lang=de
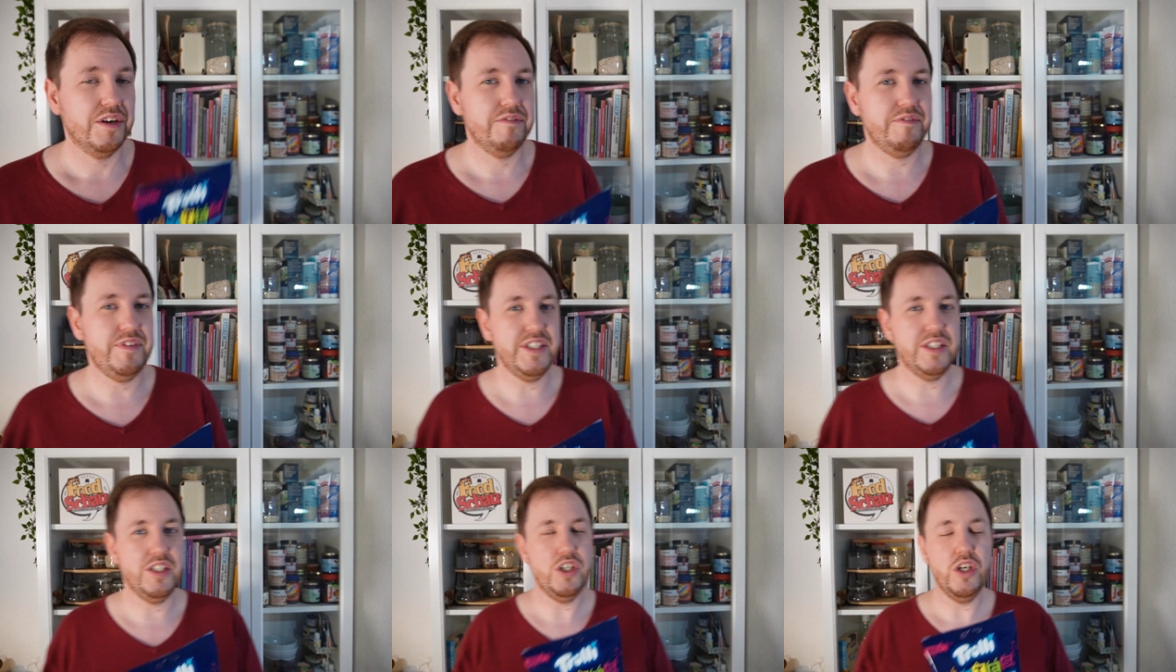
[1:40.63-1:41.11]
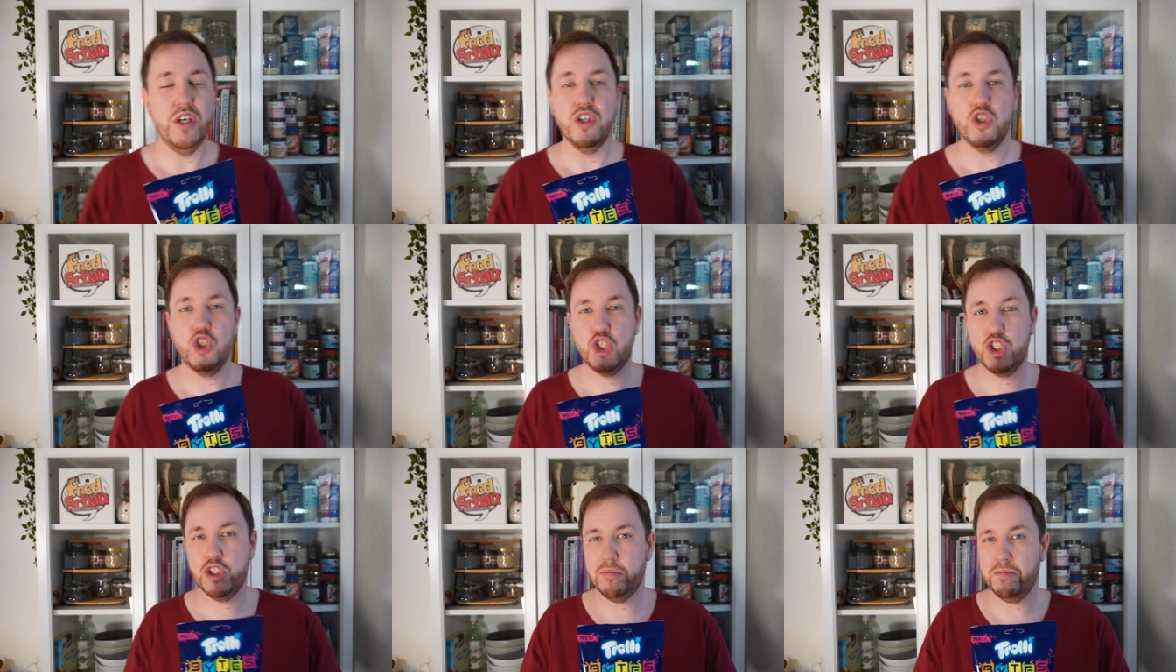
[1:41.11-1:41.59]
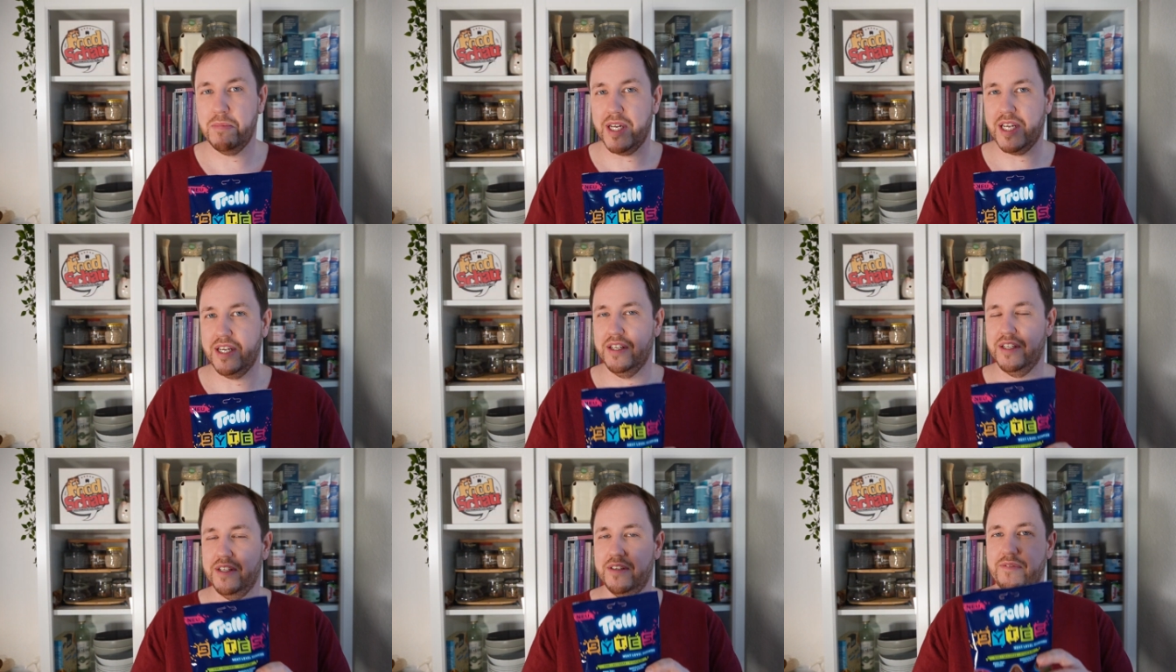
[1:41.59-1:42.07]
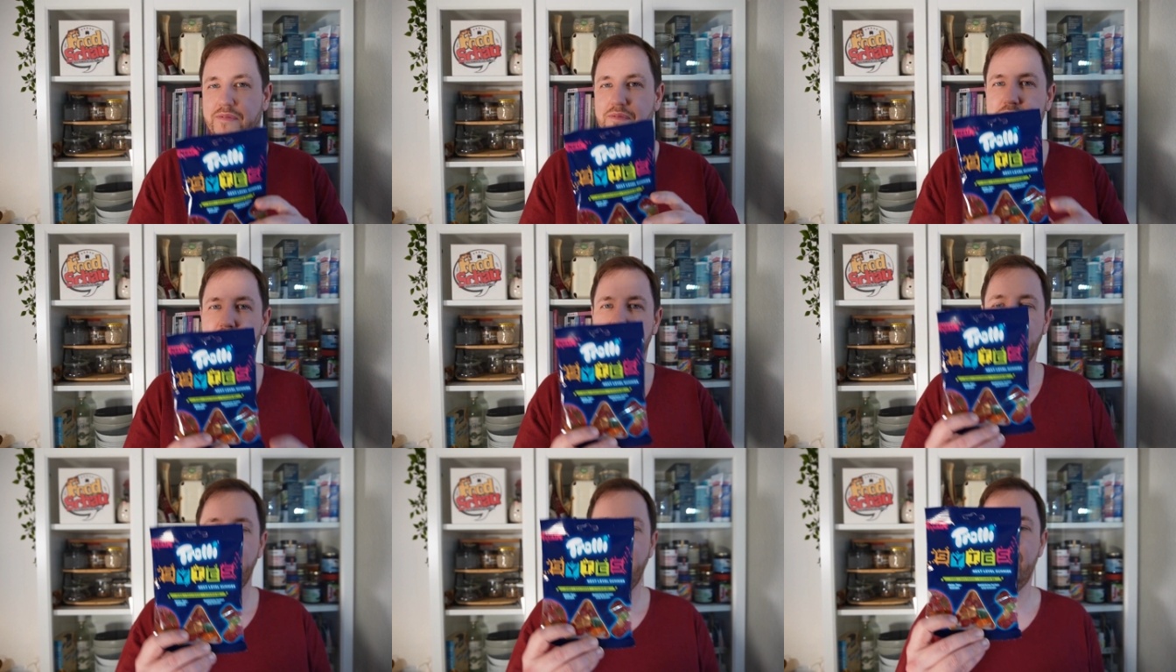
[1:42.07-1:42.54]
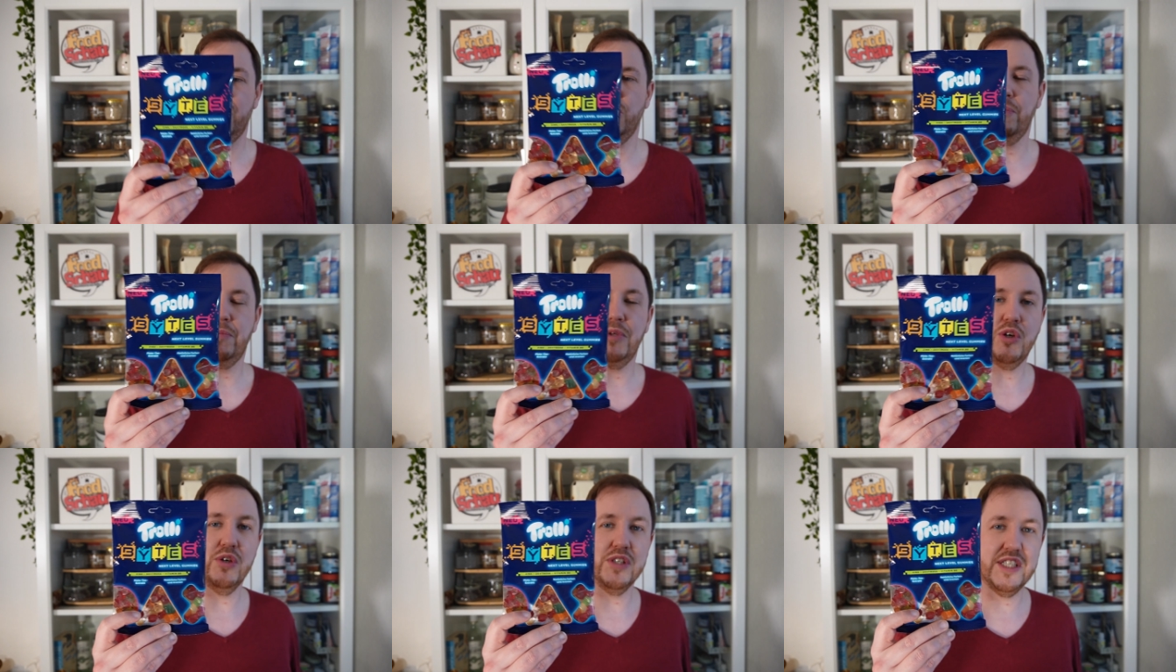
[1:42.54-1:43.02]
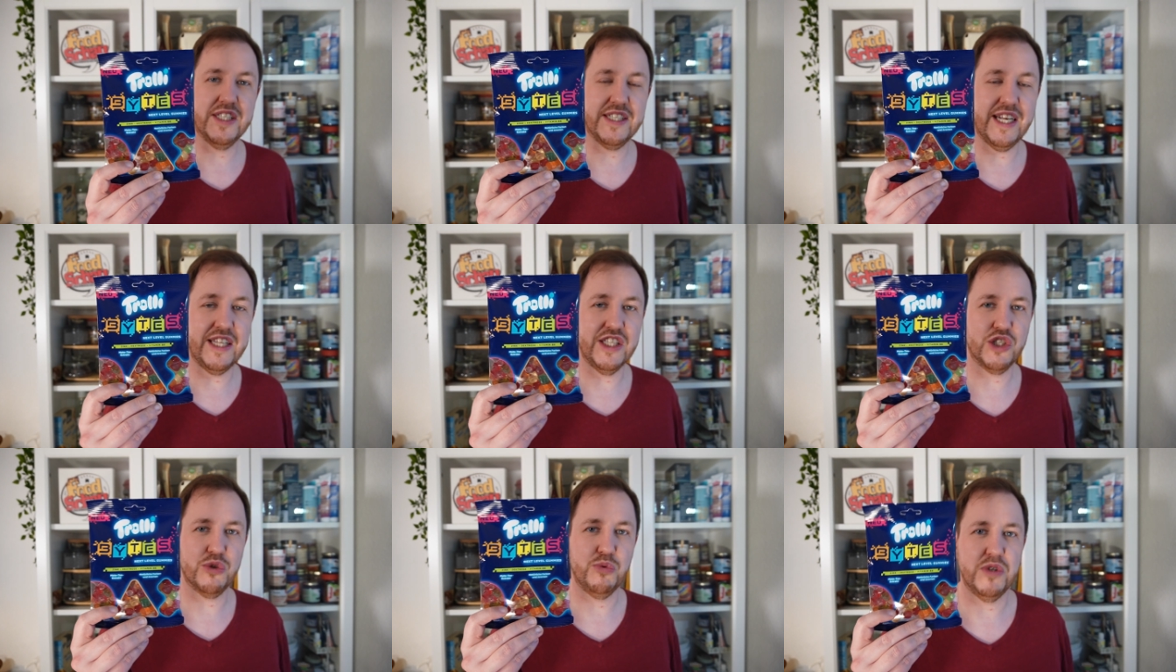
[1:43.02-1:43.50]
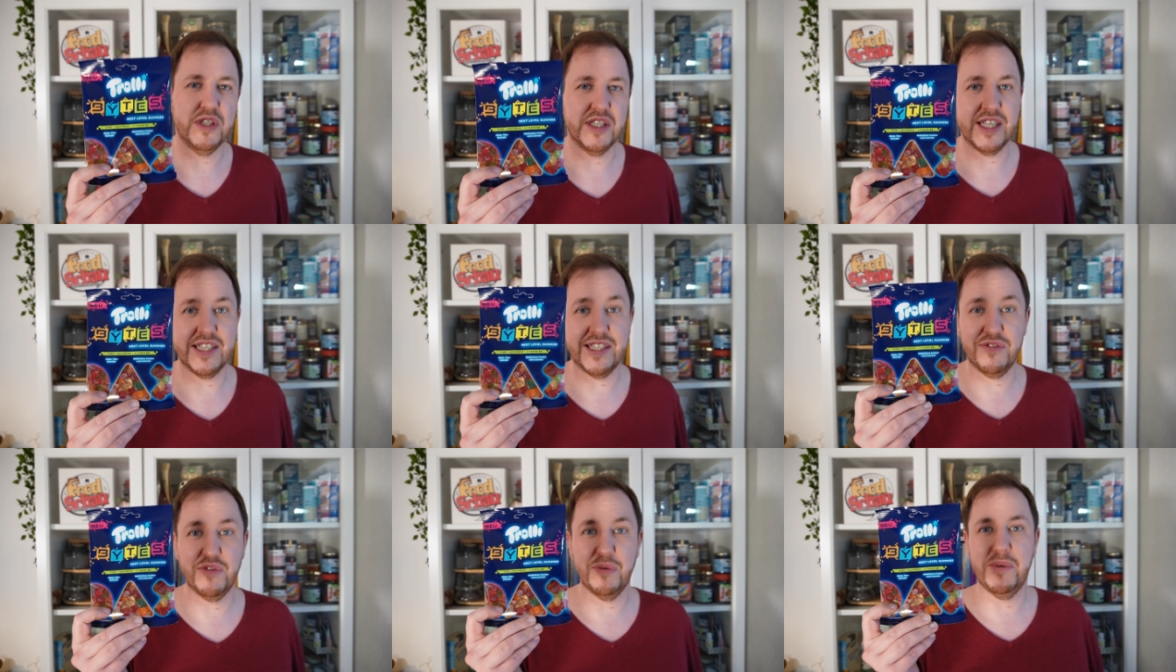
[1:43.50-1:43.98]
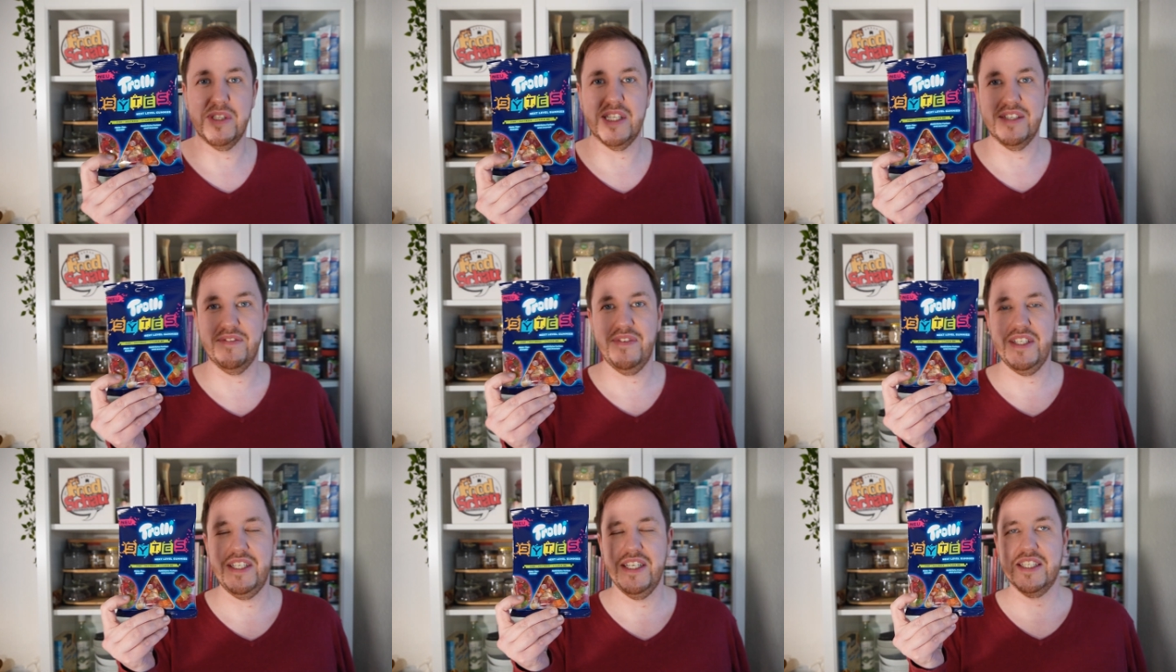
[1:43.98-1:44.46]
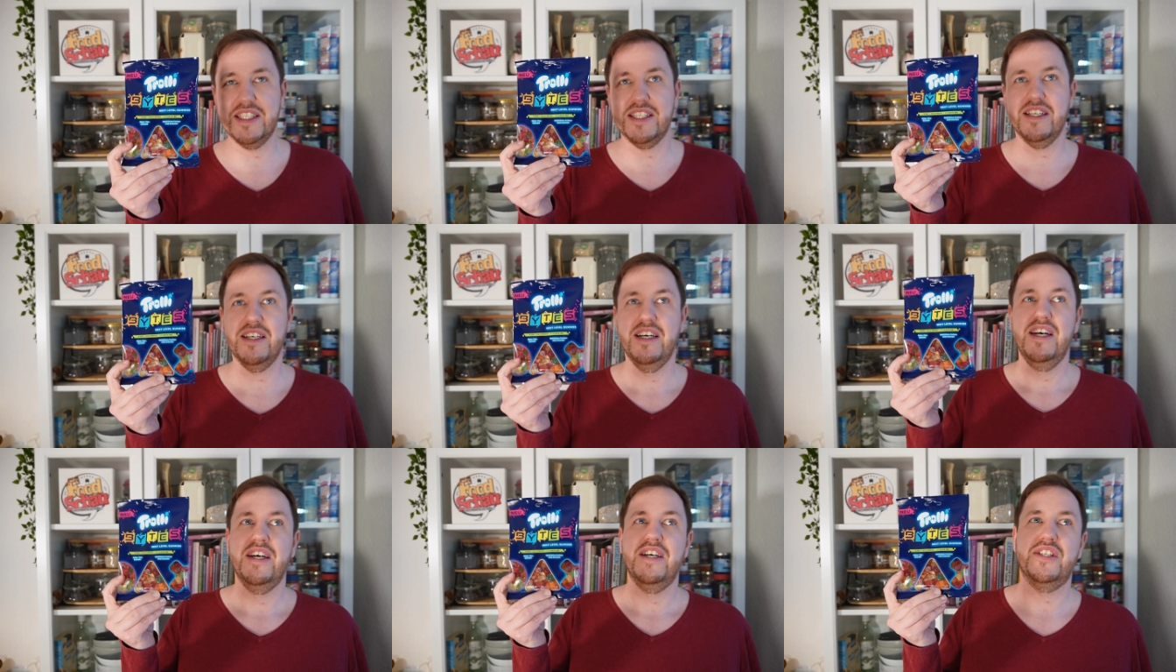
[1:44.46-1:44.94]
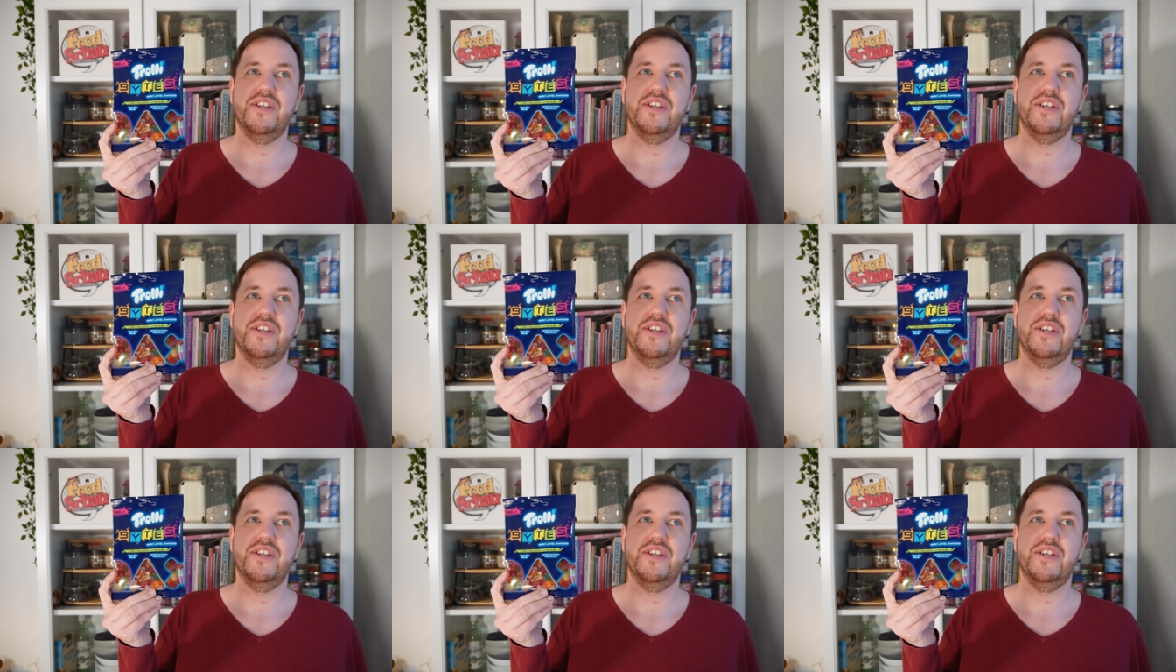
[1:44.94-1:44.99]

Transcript: wie sie schmecken. Also ob die Konsistenz gut ist, das ist für mich das Wichtigste.